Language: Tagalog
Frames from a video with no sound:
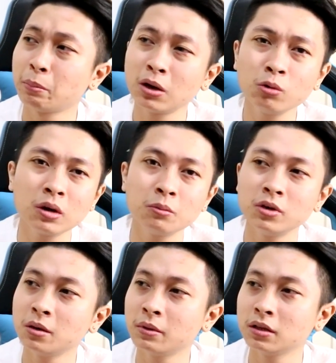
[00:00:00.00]
Pero wag
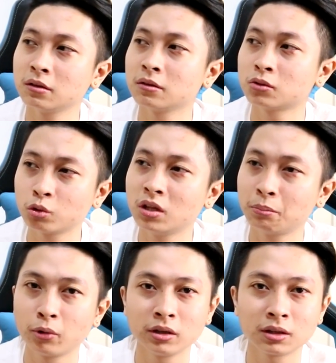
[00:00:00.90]
mo naman to
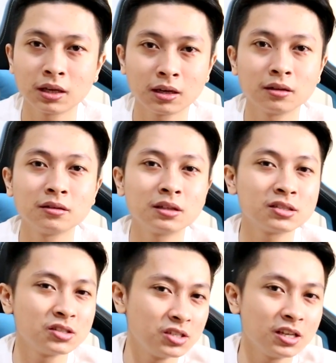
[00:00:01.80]
the point na
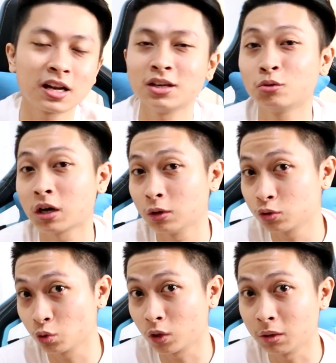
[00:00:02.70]
nasisira yung
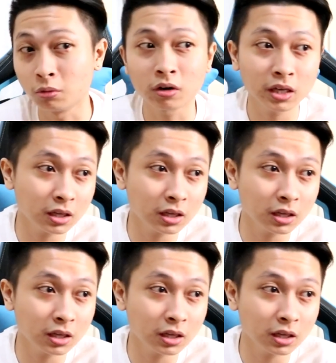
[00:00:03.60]
kalusugan mo.